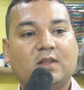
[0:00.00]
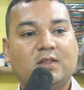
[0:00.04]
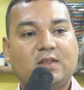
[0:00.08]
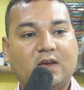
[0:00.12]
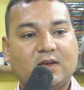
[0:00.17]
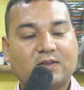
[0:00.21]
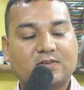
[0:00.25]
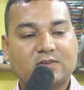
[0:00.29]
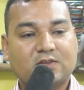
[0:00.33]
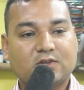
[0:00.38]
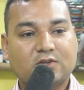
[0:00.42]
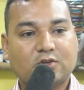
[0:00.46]

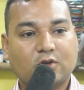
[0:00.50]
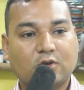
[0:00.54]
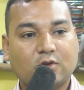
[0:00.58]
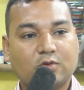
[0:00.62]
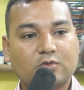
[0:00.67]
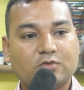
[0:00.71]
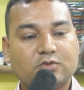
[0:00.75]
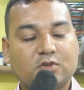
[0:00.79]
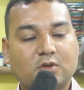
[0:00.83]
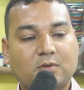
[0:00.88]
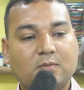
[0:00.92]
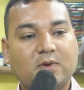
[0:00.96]
তাই আজকে
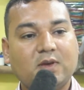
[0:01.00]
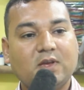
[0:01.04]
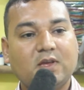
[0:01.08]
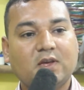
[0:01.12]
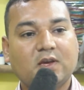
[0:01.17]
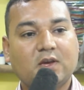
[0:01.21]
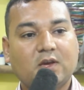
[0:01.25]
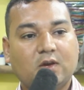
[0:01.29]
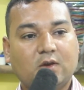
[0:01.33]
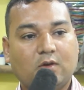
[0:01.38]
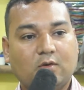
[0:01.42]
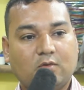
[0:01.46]
স্মরণ সবাই
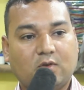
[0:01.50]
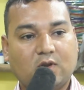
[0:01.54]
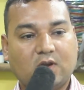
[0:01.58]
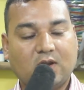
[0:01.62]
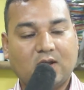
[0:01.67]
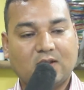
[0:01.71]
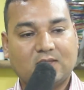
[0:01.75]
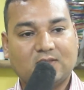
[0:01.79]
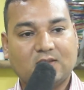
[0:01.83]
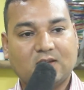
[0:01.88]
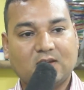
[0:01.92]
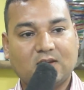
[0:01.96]
ওনার
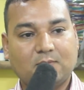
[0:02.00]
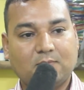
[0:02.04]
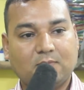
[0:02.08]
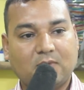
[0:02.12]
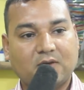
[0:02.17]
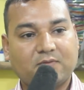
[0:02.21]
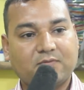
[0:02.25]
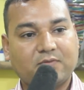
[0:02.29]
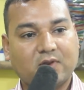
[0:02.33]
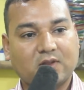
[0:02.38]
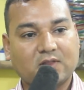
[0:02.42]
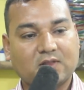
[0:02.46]
আত্মার
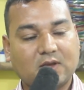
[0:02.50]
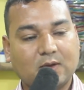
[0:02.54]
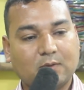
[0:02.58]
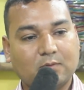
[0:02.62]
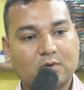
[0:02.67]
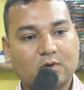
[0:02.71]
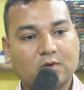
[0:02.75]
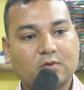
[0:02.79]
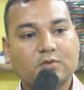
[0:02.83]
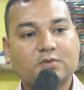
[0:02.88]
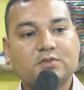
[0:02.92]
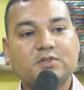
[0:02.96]
মাগফরাত
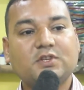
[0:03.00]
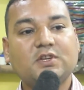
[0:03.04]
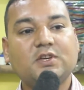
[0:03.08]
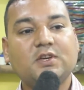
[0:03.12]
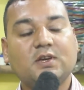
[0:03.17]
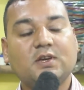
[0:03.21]
কামনা করছি